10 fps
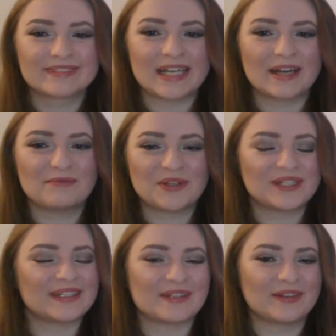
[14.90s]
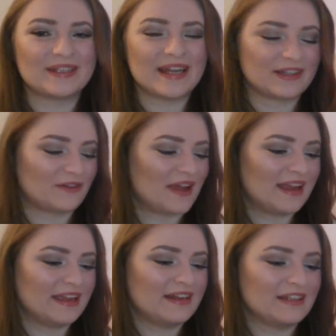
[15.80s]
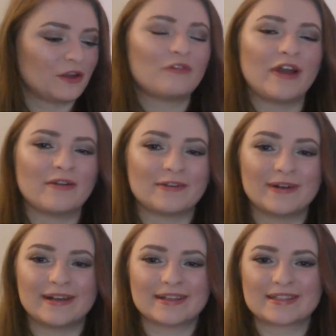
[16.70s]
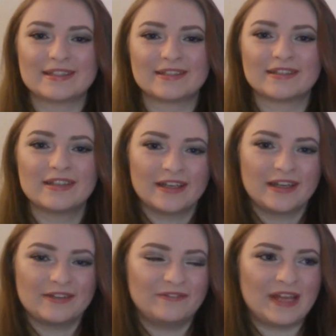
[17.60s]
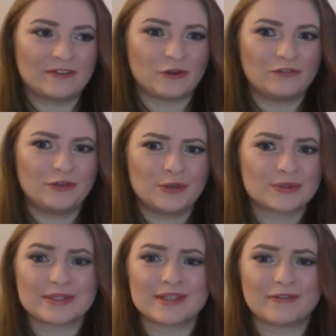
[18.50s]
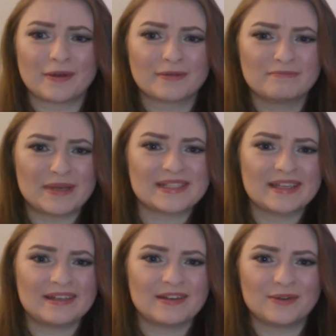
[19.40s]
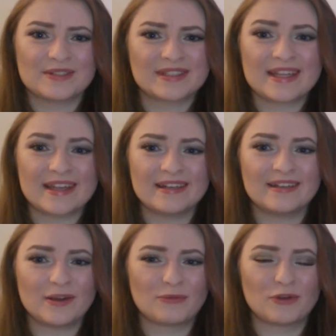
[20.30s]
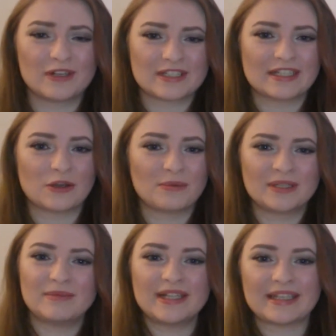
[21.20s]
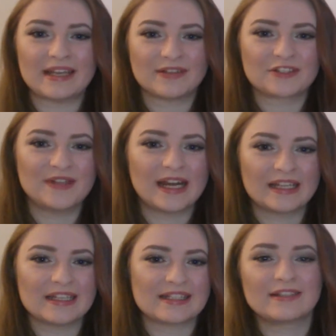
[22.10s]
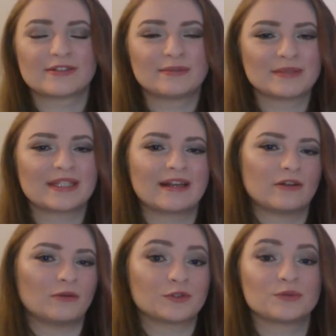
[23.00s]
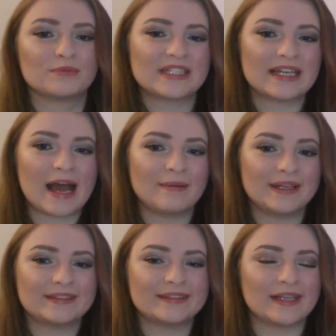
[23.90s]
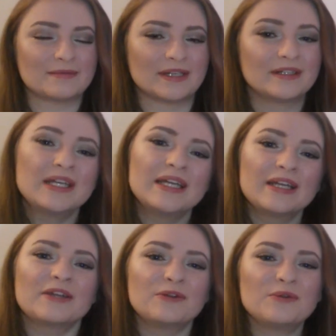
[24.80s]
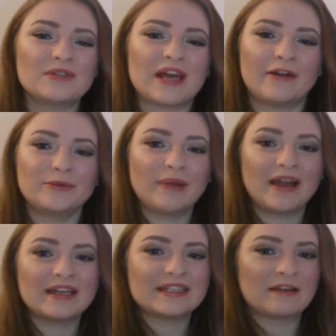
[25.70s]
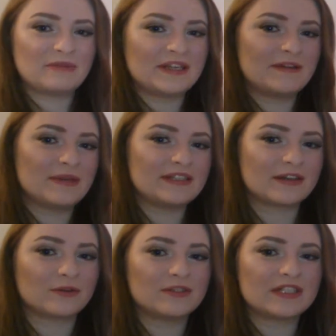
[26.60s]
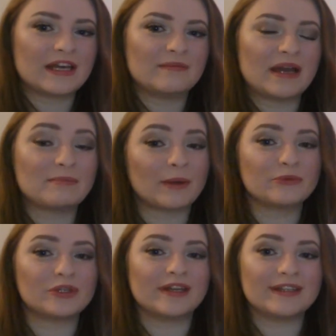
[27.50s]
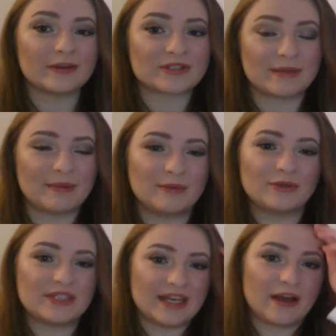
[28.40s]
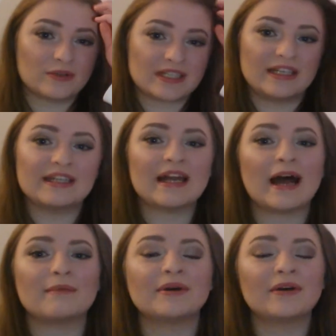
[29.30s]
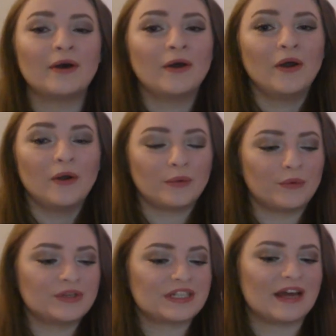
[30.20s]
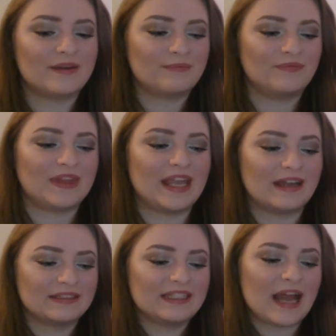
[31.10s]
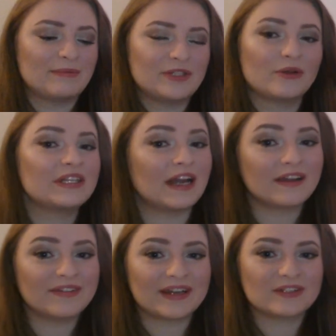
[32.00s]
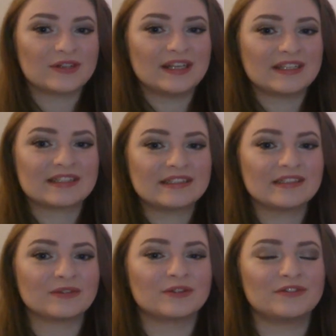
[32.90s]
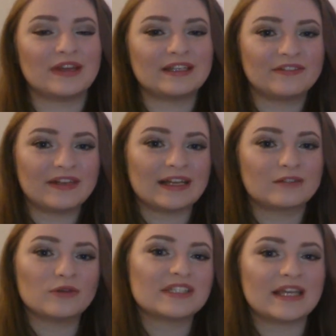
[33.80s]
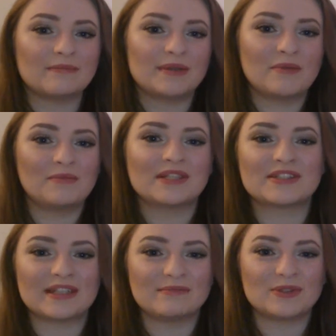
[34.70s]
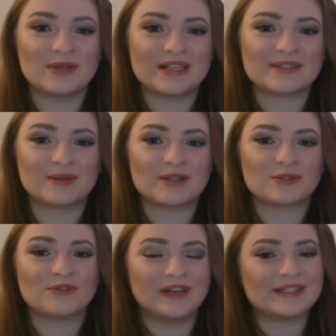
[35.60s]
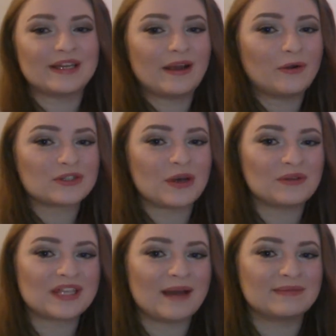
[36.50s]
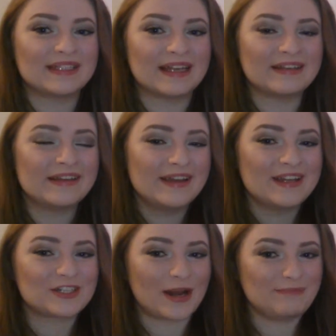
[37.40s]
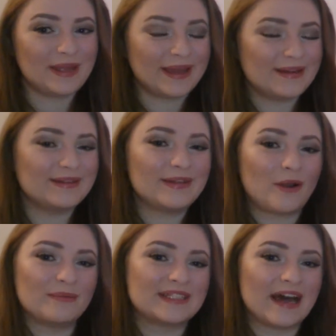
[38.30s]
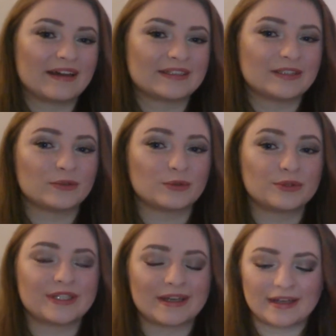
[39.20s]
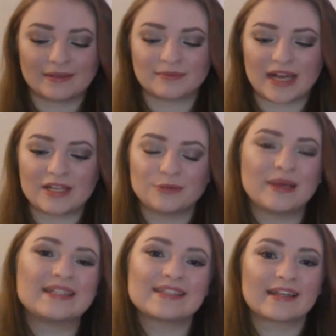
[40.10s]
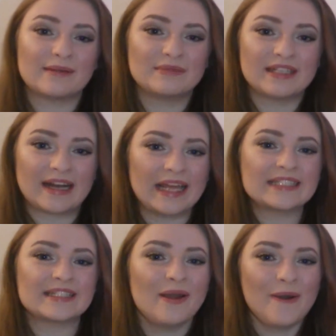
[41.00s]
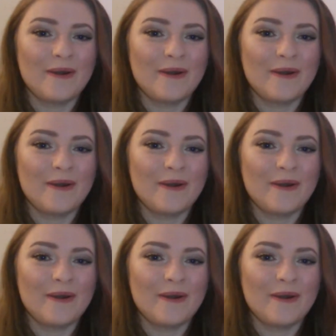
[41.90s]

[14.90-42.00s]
da möchte ich jetzt auch nicht näher drauf eingehen. Ich hoffe einfach mal, dass diese ja, neuen Videos jetzt einfach besser aussehen, obwohl das jetzt auch mit dem Licht etwas schwierig ist. Also ich muss da dann noch so ein bisschen arbeiten, aber genug darüber. Ich habe hier im Hintergrund ähm, ein paar Bücher, die ich aus der Bibliothek ausgeliehen habe. Und ähm, ja, die habe ich noch nicht angefangen zu lesen. Und wenn ihr vielleicht Lust habt, die mit mir zusammen zu lesen oder so, falls ihr die auch zu Hause habt, dann schreibt mir gerne in die Kommentare oder ähm, gleich über Instagram direkt.